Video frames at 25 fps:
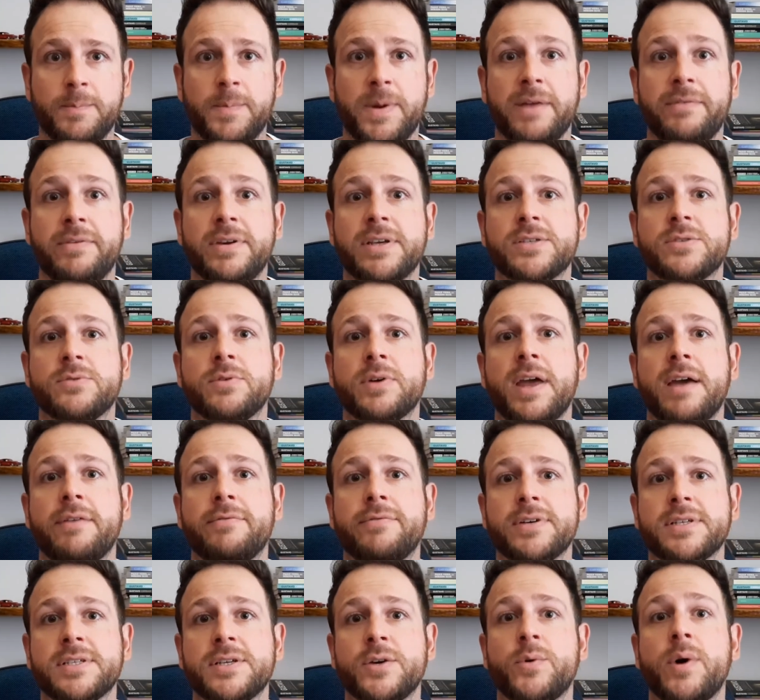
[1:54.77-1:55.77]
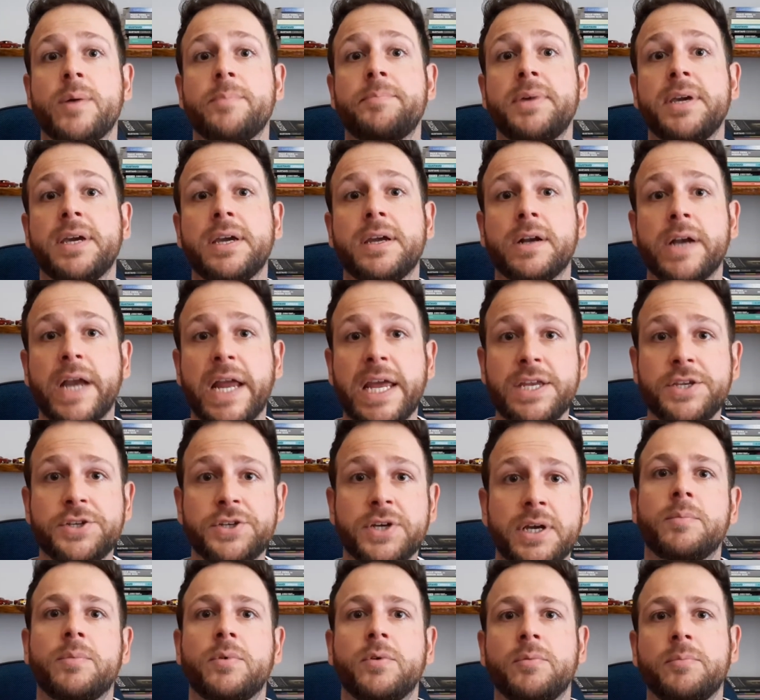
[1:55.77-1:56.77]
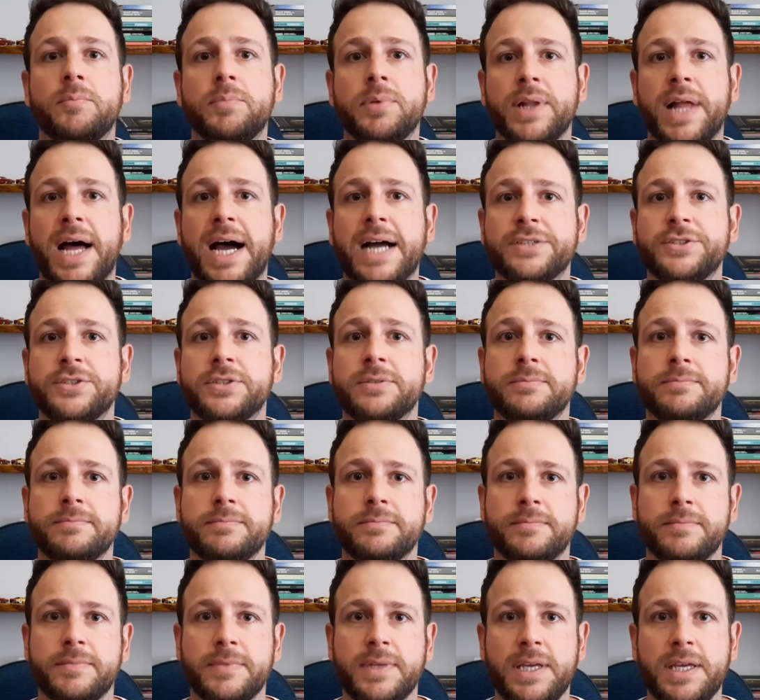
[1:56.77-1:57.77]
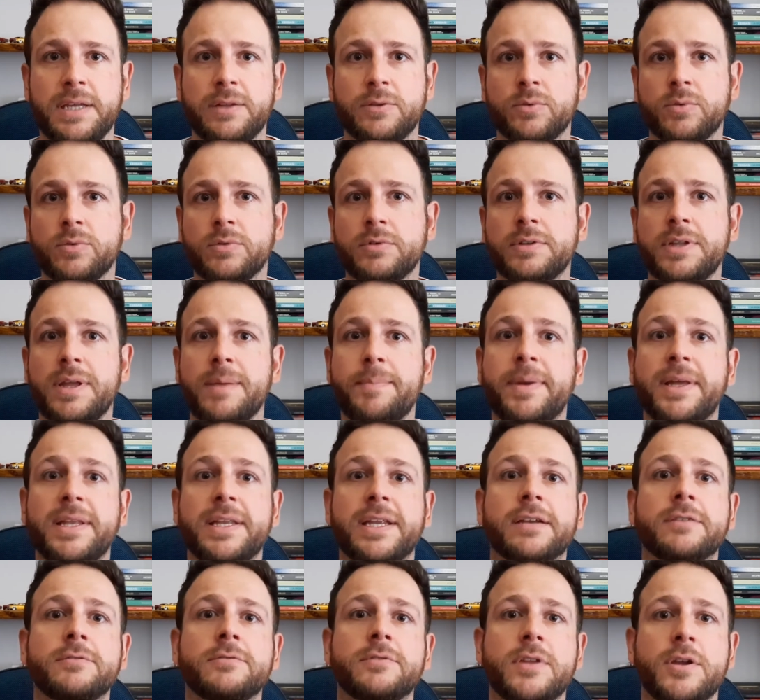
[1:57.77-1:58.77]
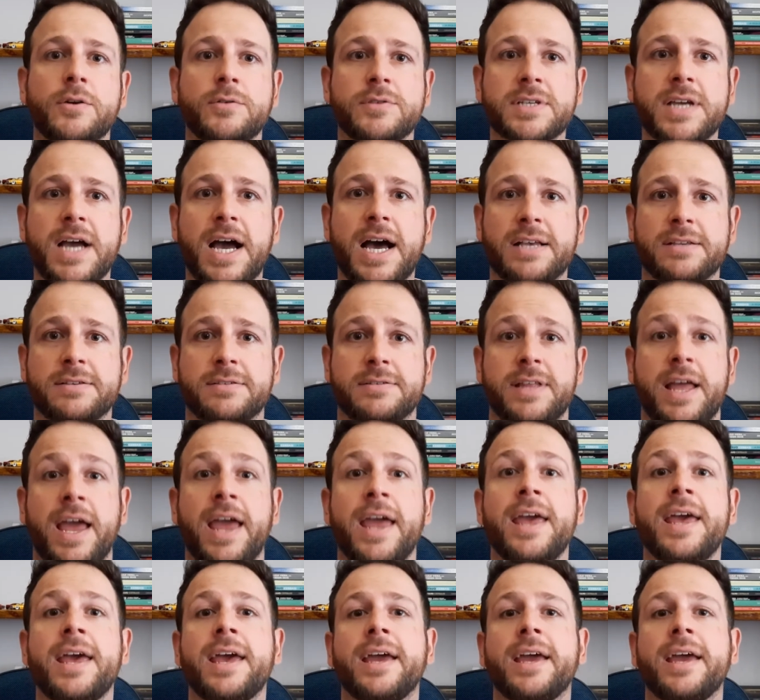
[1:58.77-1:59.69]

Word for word: para ver se tu quer fazer o upgrade para um Platinum e tudo dependendo dos teus gastos, né?